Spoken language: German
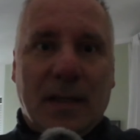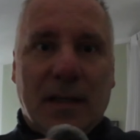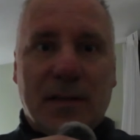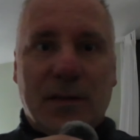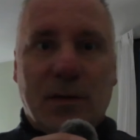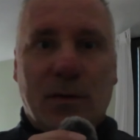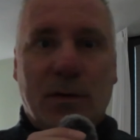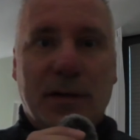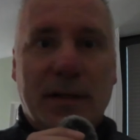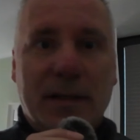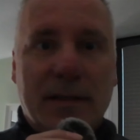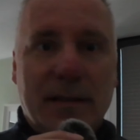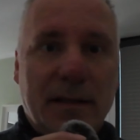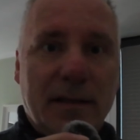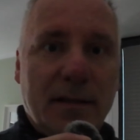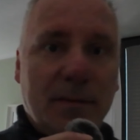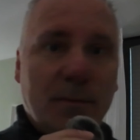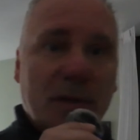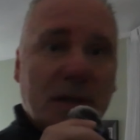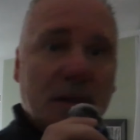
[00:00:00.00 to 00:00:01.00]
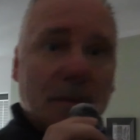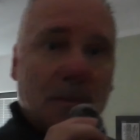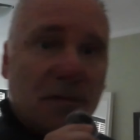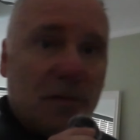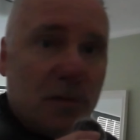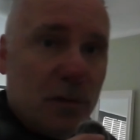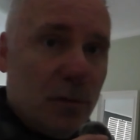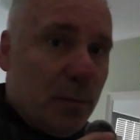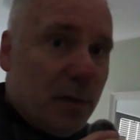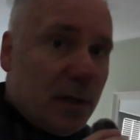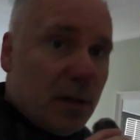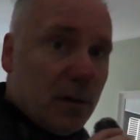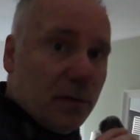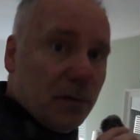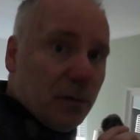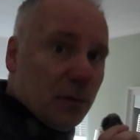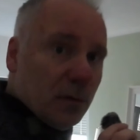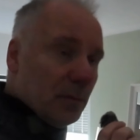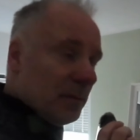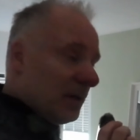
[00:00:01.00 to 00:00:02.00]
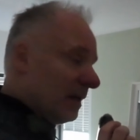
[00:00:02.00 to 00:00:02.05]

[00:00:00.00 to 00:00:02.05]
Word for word: So, und jetzt gehe ich mit dem Funkmikrofon